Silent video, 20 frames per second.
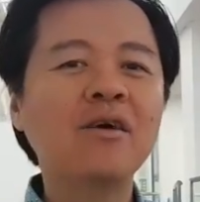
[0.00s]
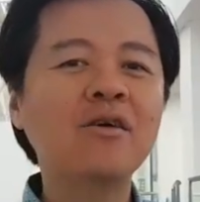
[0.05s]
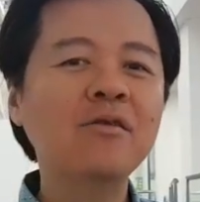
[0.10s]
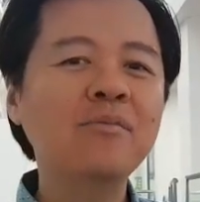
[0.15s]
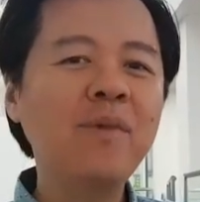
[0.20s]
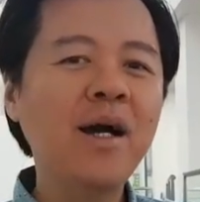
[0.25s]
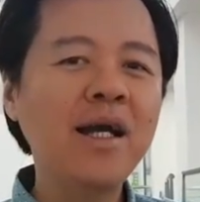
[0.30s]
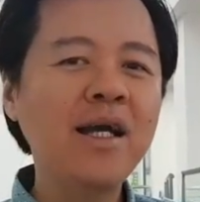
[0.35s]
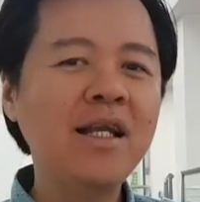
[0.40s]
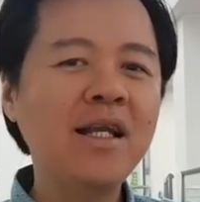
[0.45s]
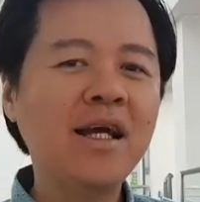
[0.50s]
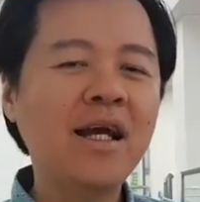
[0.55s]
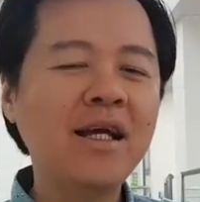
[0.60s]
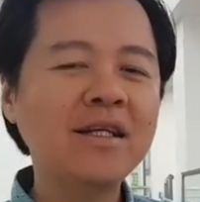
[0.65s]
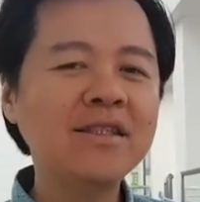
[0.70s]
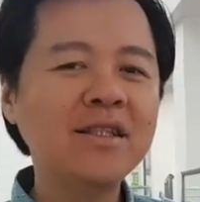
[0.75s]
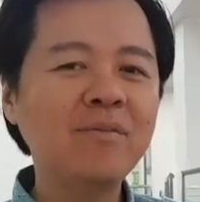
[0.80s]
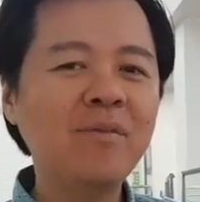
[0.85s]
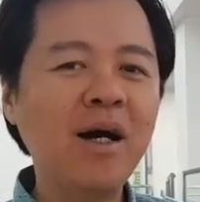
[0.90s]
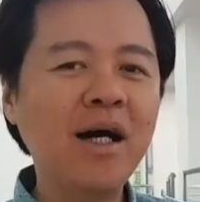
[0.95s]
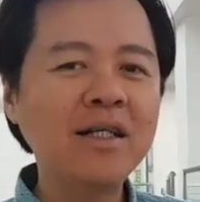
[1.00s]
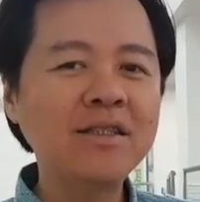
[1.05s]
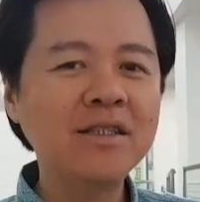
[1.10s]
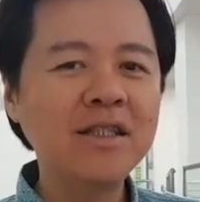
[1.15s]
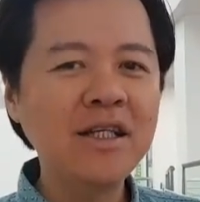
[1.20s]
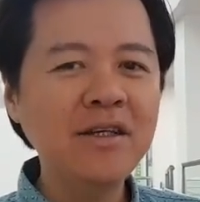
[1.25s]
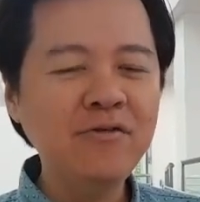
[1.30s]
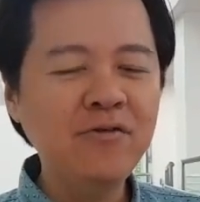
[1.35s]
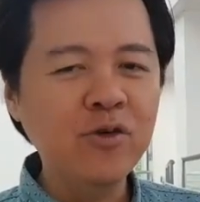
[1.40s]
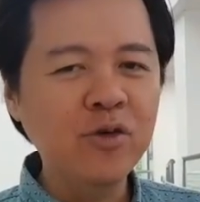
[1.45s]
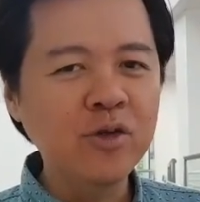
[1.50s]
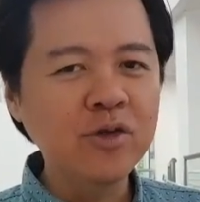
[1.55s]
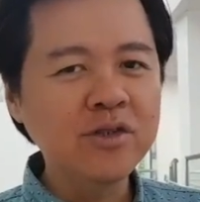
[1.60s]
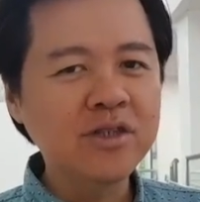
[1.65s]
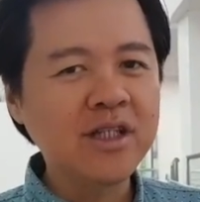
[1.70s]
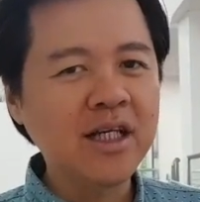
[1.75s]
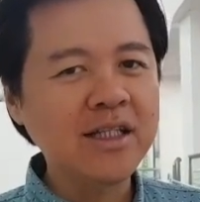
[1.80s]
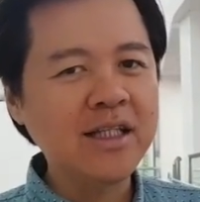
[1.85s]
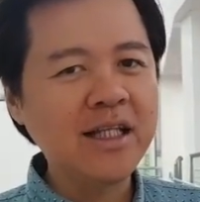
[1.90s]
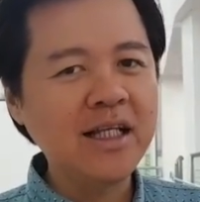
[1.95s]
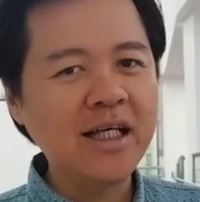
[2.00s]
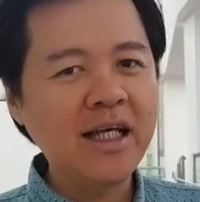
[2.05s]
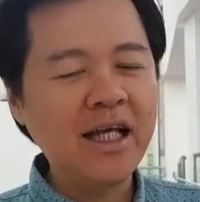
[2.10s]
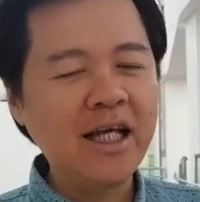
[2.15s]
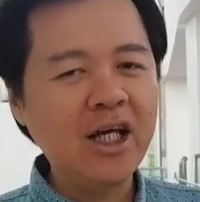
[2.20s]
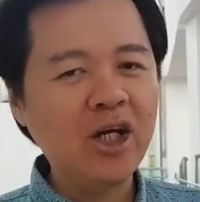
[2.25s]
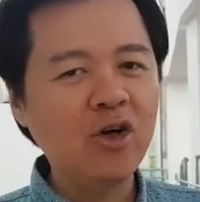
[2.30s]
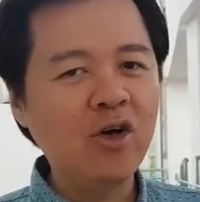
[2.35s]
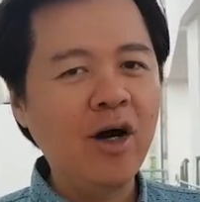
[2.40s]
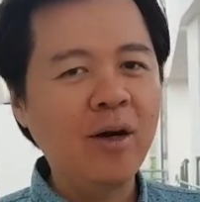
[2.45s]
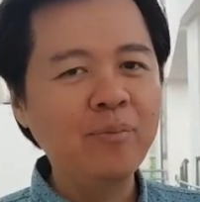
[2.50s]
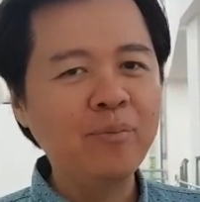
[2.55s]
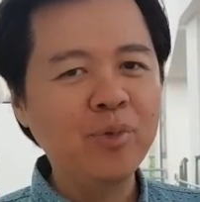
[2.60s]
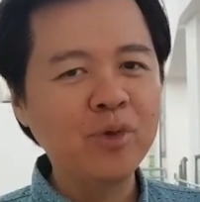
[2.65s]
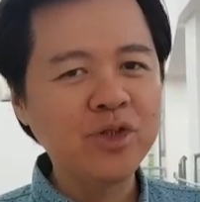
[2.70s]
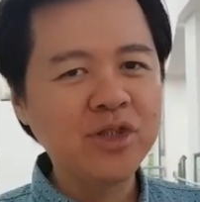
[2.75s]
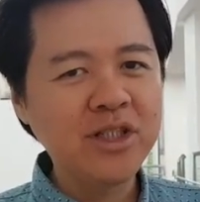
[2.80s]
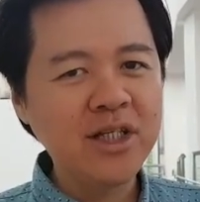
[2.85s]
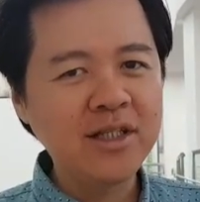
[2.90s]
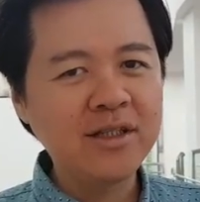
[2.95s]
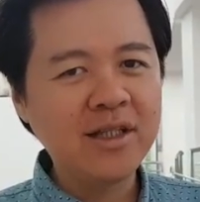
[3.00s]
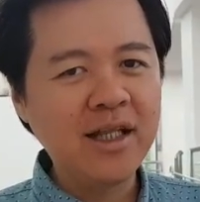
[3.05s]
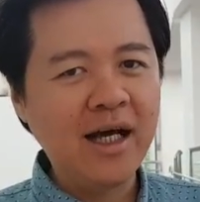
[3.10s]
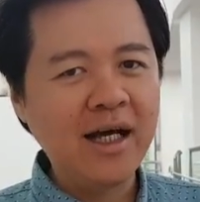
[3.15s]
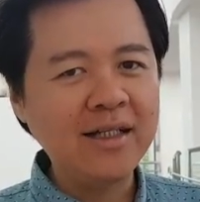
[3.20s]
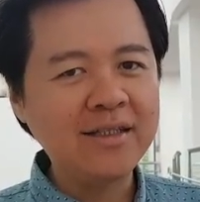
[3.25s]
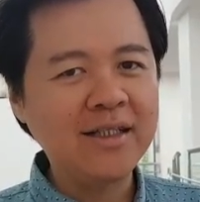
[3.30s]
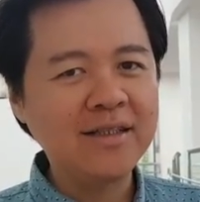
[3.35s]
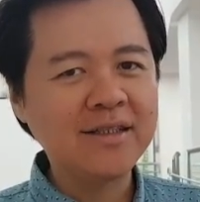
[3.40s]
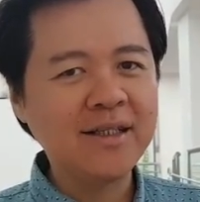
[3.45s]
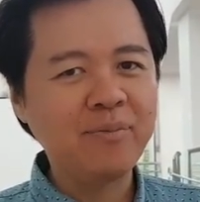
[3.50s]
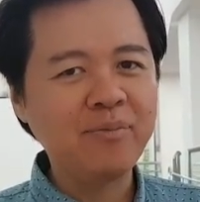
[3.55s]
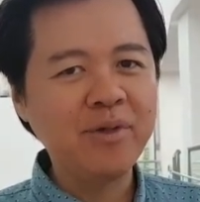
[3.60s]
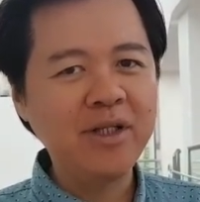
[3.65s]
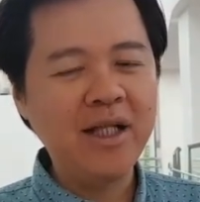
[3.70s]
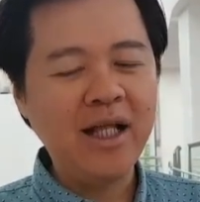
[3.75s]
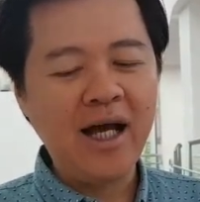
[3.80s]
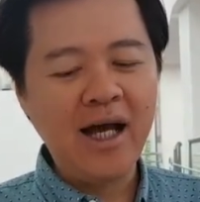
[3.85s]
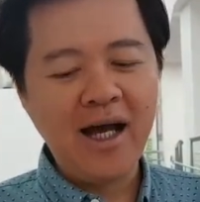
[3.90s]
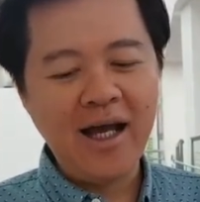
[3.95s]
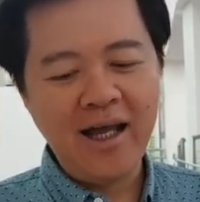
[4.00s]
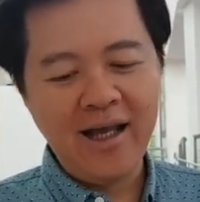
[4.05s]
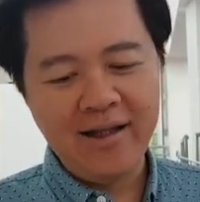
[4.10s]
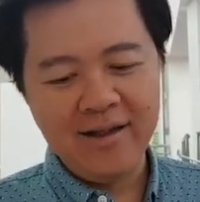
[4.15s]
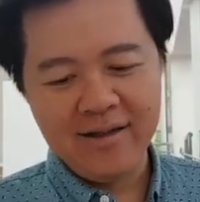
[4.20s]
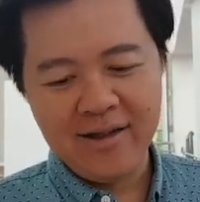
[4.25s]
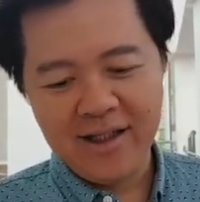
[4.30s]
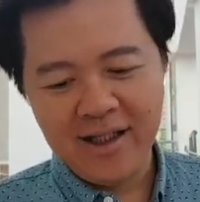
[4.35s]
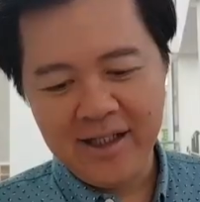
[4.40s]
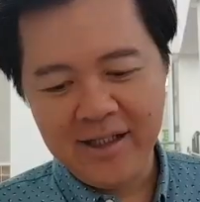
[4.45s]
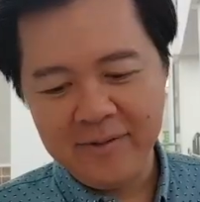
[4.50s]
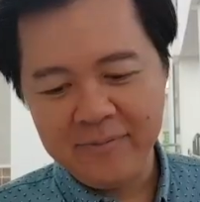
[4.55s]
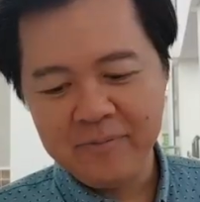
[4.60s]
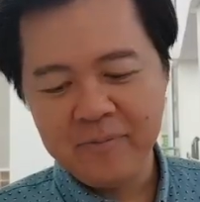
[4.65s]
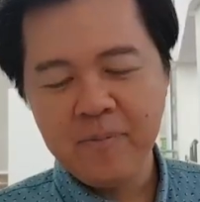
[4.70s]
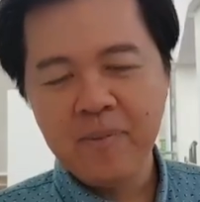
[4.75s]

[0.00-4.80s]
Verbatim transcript: Kung mahilig kayo sa mga seafood, sa tingin ko ang pusit ang isa sa pinaka-healthy.